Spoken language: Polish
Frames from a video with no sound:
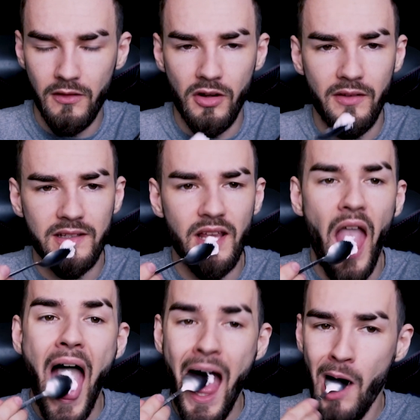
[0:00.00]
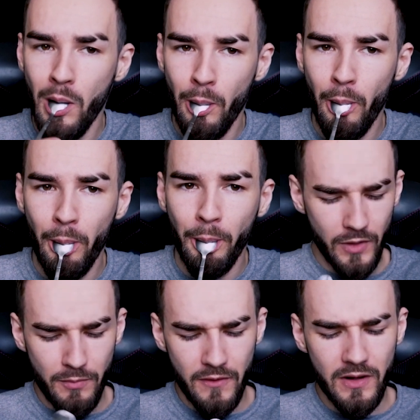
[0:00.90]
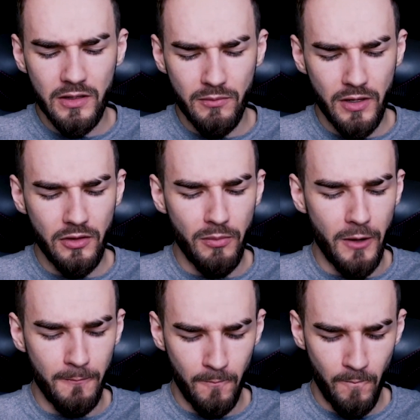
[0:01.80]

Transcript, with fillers: Trochę więcej. Naprawdę, no naprawdę dobra.